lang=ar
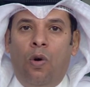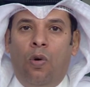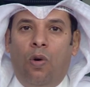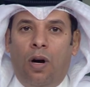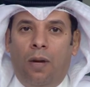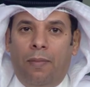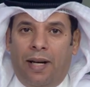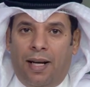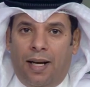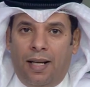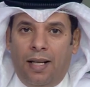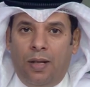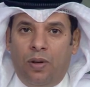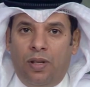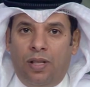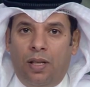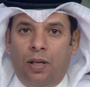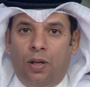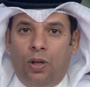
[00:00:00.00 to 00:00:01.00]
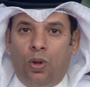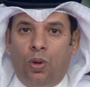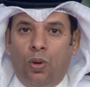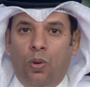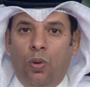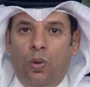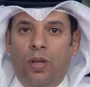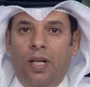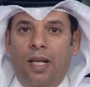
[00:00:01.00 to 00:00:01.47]
ومعالي وزير
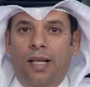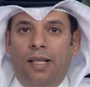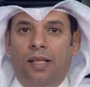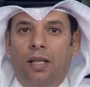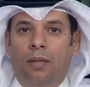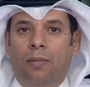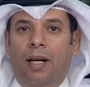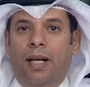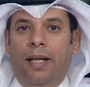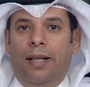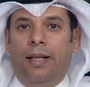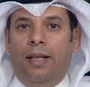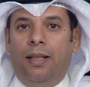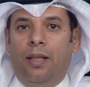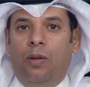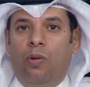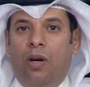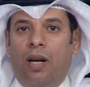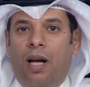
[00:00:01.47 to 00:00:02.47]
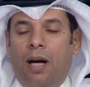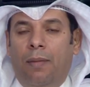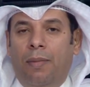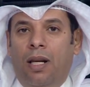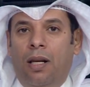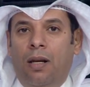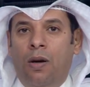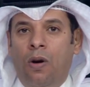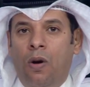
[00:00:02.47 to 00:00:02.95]
الشؤون الاجتماعية
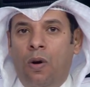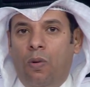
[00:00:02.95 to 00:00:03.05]
والعمل